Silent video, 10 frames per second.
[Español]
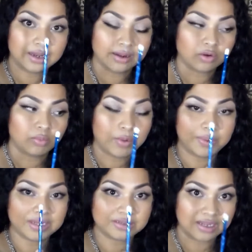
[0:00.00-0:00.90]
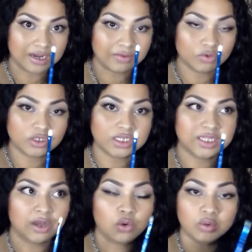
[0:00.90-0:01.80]
a como aplastar la
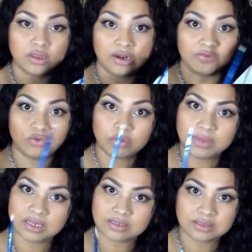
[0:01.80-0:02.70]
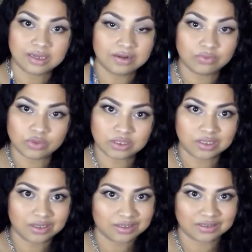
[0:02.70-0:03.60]
brochita o de la forma que sea la
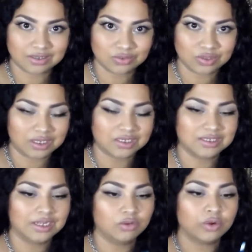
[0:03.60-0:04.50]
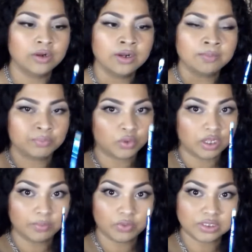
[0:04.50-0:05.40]
brochita que estás utilizando. Por
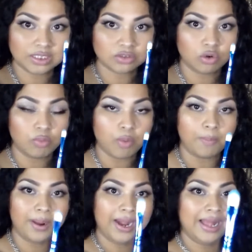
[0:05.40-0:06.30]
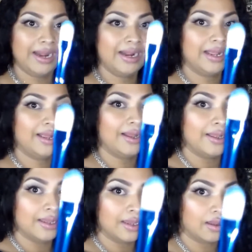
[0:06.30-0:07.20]
ejemplo, esta es como plana,
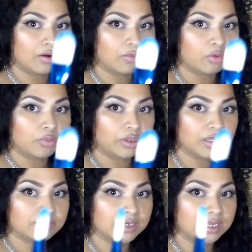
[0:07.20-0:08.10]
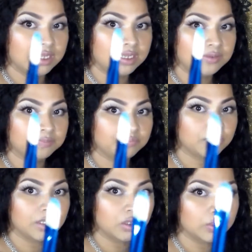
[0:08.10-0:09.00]
como podrás ver ahí,
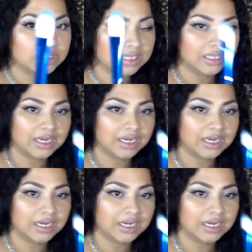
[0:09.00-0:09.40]
y no es tan